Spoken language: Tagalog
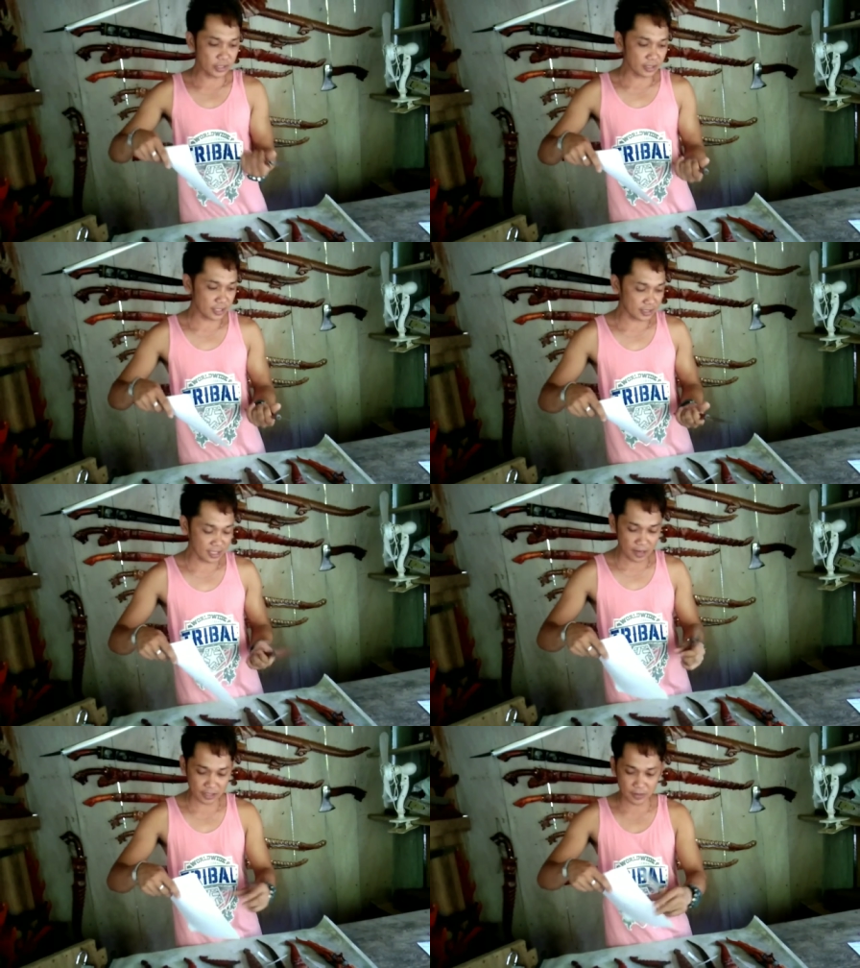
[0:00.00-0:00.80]
So itetest
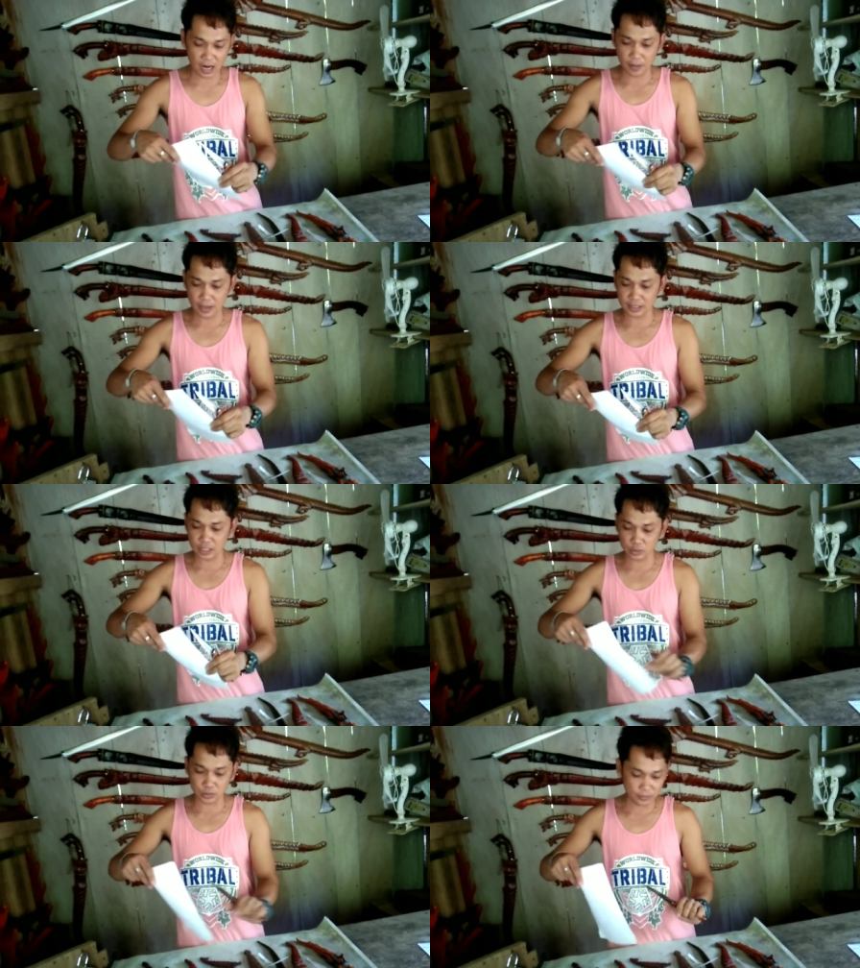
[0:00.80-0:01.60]
din natin mga
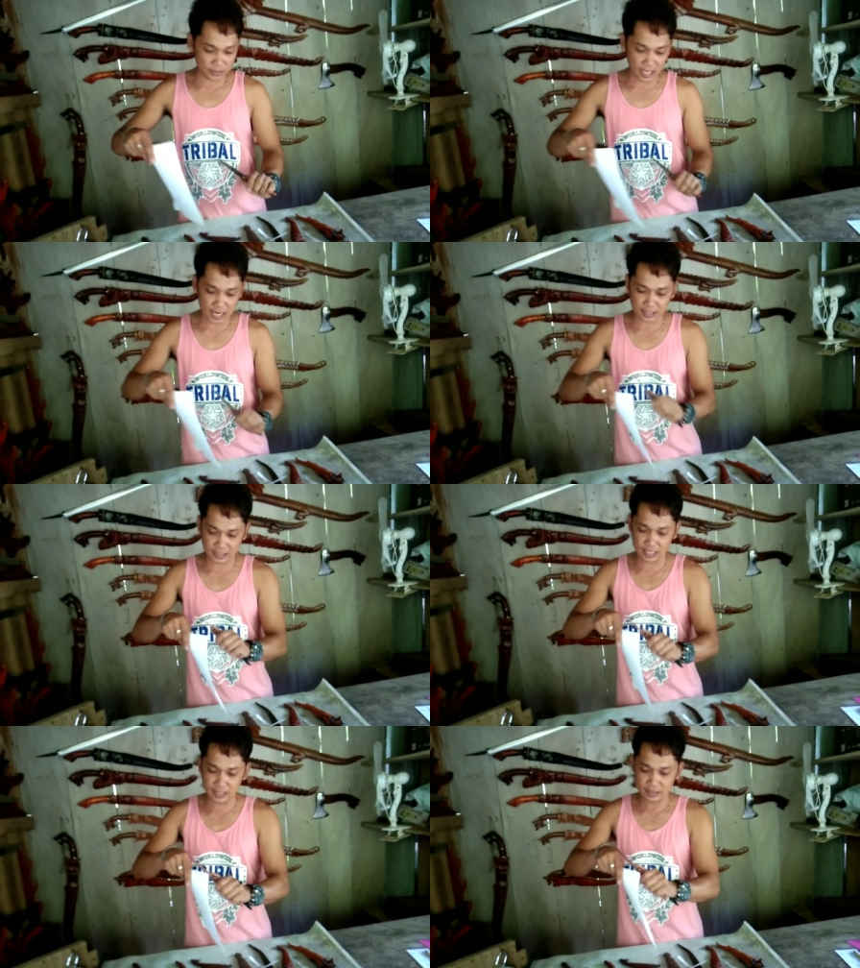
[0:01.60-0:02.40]
kamaster kung
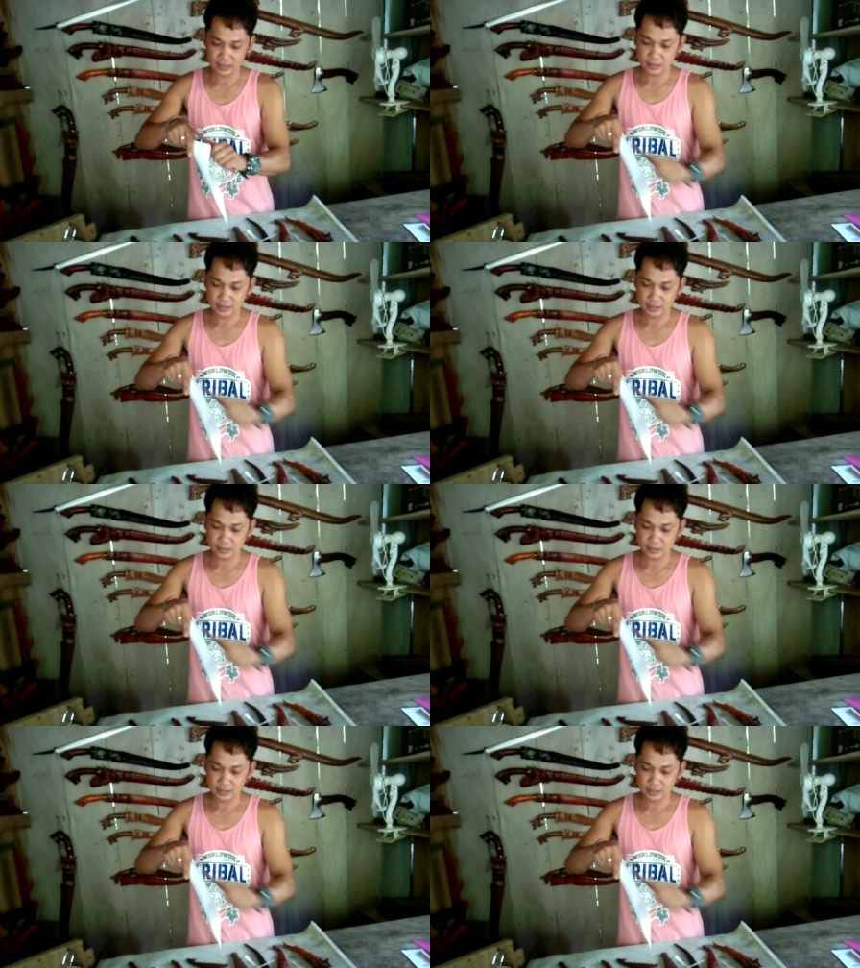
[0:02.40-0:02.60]
matalas din.